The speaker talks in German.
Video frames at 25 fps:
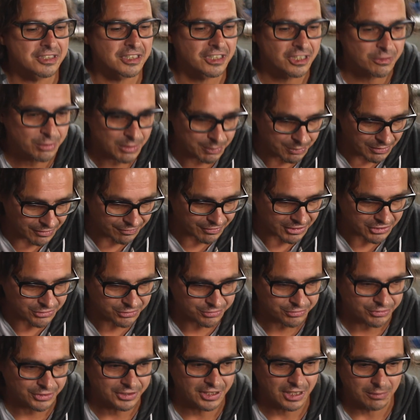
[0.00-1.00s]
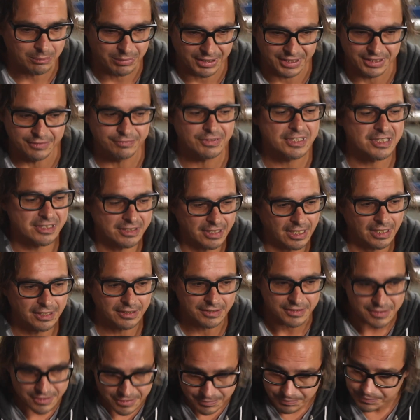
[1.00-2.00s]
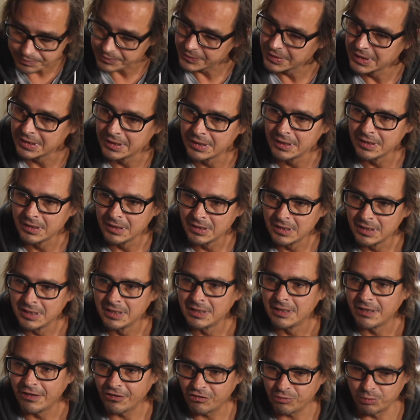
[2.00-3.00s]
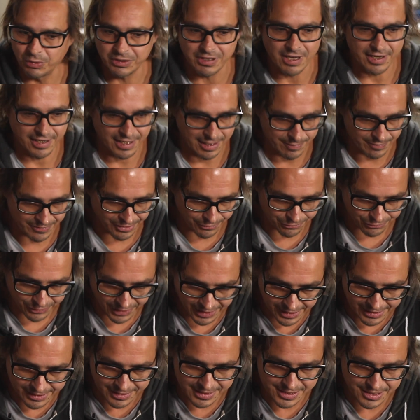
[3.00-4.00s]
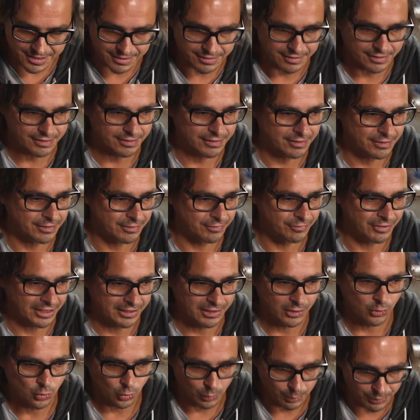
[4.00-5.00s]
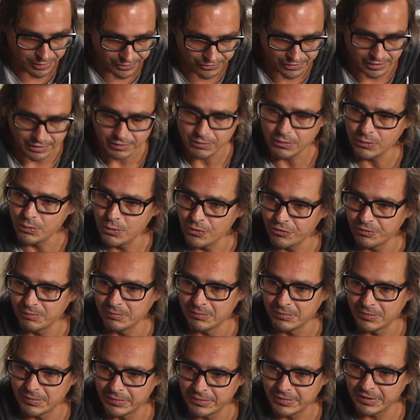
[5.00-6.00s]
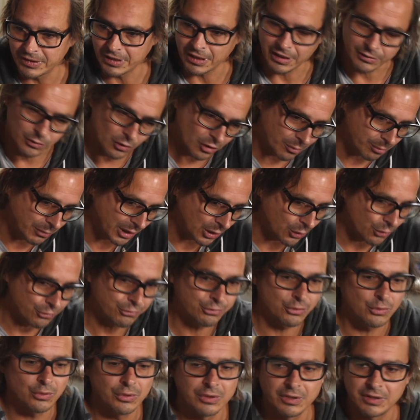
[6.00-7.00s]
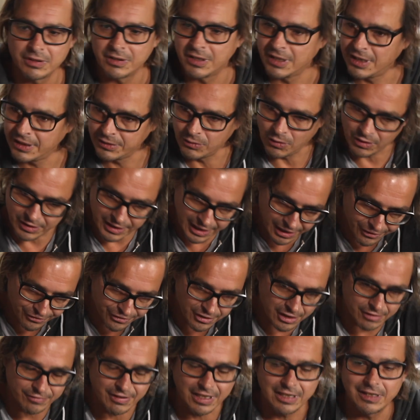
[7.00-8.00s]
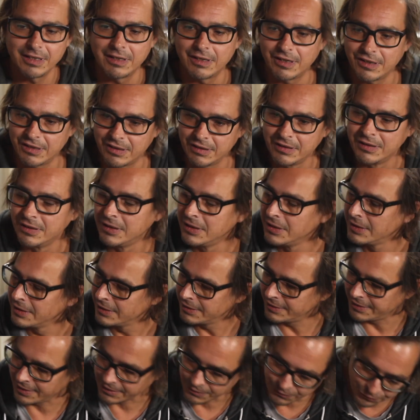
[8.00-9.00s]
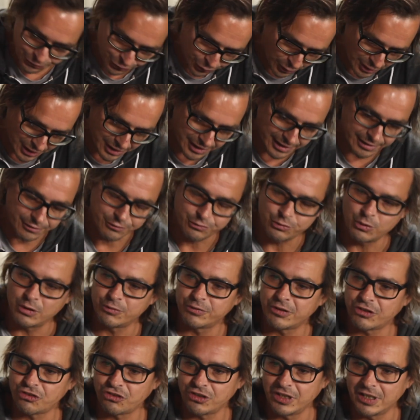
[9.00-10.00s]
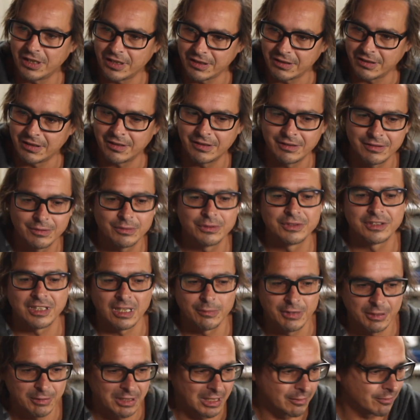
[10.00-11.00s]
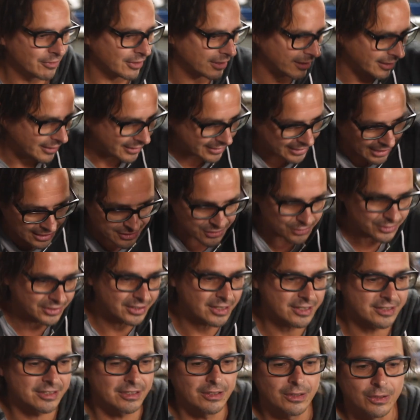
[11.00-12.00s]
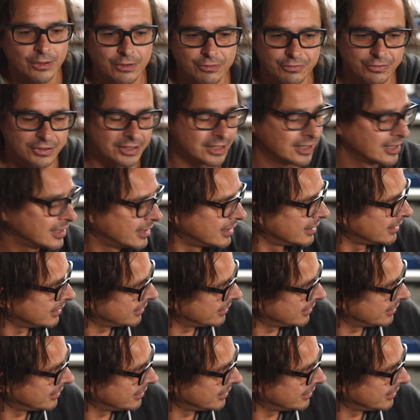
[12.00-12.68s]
das Equipment, was von der Band, was da ist. Es wird gegebenenfalls, äh, werden die Kumpels angerufen, der hat ja. noch ein Mikrofon, der hat noch einen extra Wandler, der hat einen vollgeilen Vorverstärker und damit nehmen wir denn das und das auf und